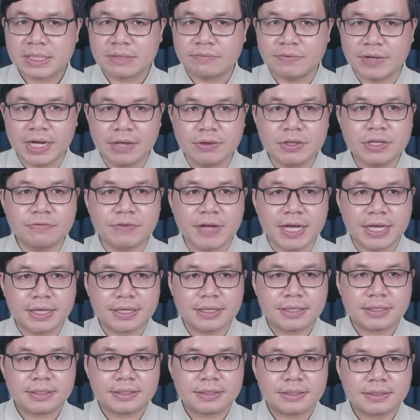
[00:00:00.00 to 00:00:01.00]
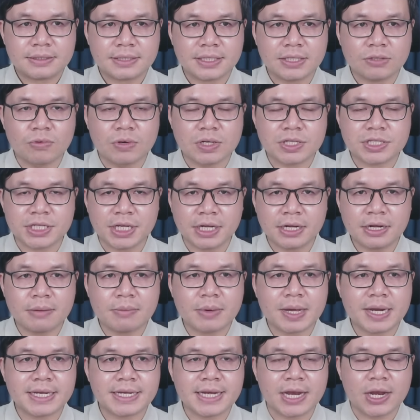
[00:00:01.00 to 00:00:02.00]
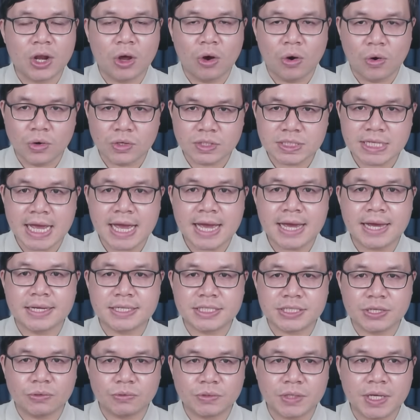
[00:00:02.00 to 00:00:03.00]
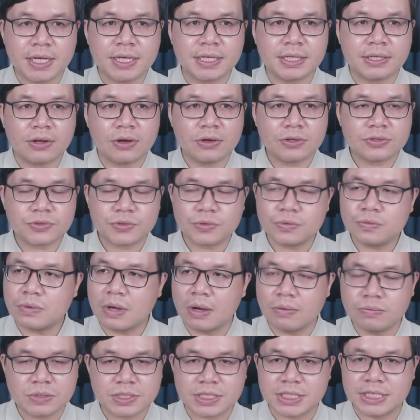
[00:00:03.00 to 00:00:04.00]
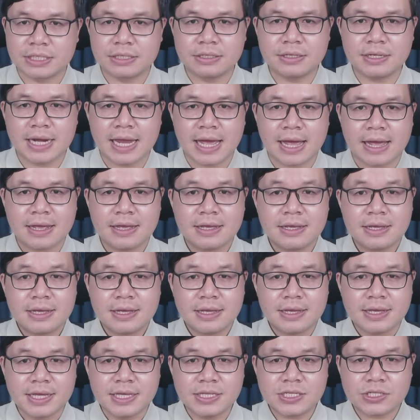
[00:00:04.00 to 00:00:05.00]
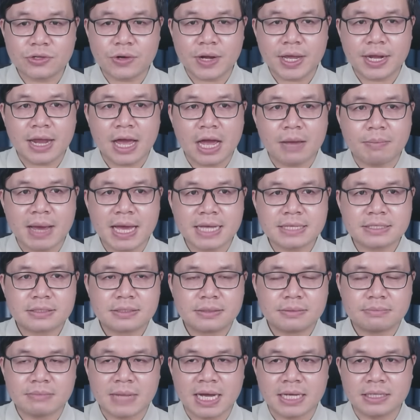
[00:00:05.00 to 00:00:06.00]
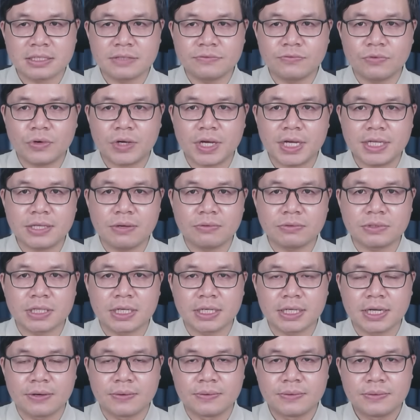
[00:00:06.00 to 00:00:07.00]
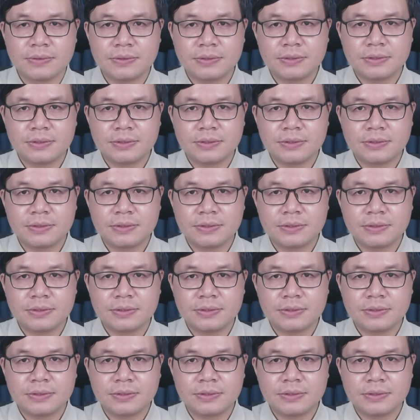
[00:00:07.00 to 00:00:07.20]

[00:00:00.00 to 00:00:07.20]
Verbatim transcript: Và nếu như vậy thì cuộc chiến nó mà nổ ra ở Triều Tiên thì nó cũng không chỉ như là Israel Hamas bằng những vũ khí thông thường đâu.